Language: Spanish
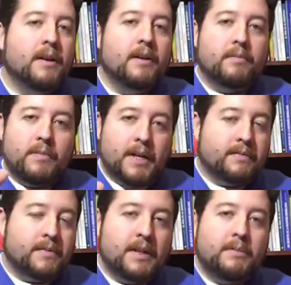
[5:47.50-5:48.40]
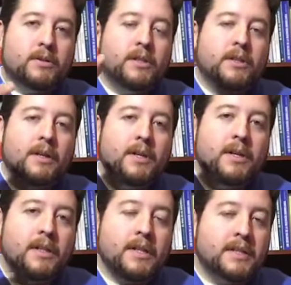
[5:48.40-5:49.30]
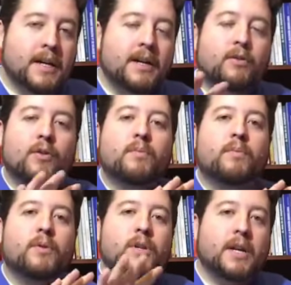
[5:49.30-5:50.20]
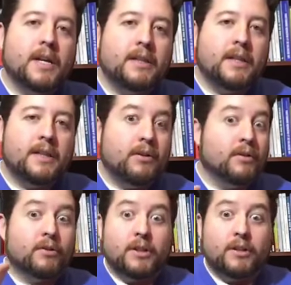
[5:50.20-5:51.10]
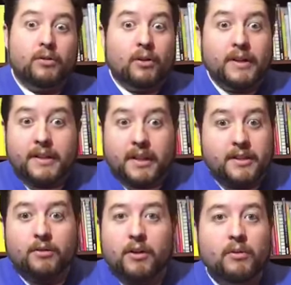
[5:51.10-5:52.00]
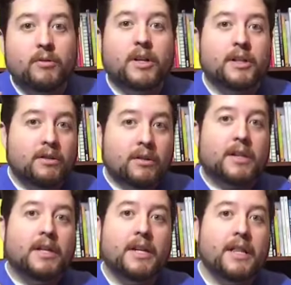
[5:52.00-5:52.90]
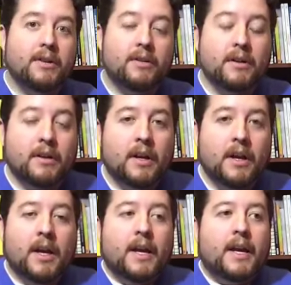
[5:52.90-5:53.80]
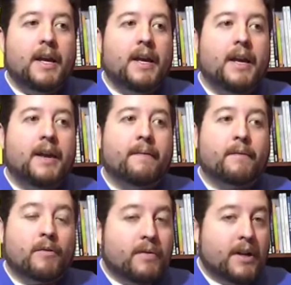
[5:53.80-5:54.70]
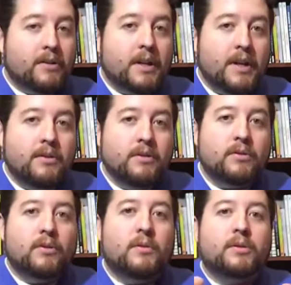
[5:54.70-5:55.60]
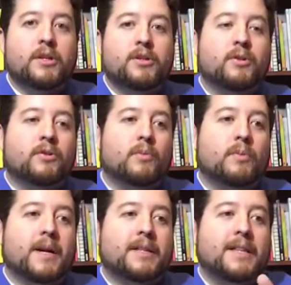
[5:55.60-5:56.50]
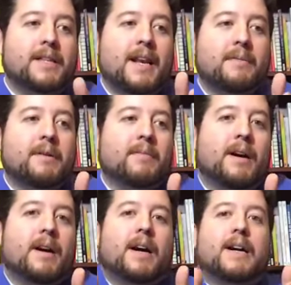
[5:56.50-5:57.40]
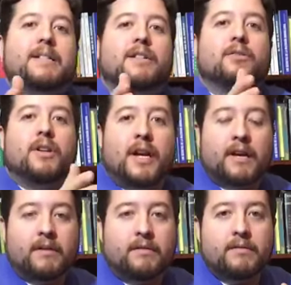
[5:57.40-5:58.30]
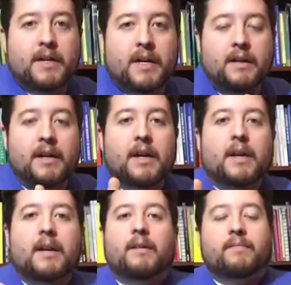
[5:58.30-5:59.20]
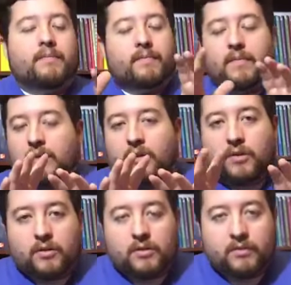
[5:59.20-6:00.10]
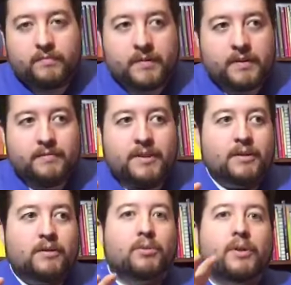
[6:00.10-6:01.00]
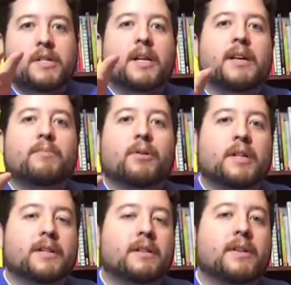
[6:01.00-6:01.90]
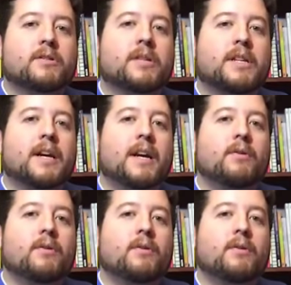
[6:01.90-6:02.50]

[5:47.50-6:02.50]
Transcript: Mira, si la persona está muy interesada, con mucha gente de los 295 alumnos que tengo hasta el día de hoy, eh, con varios de ellos lo hemos hecho como parte de la misma asesoría. ¿ya? No, si, tú quisieras importar, tal vez no serías el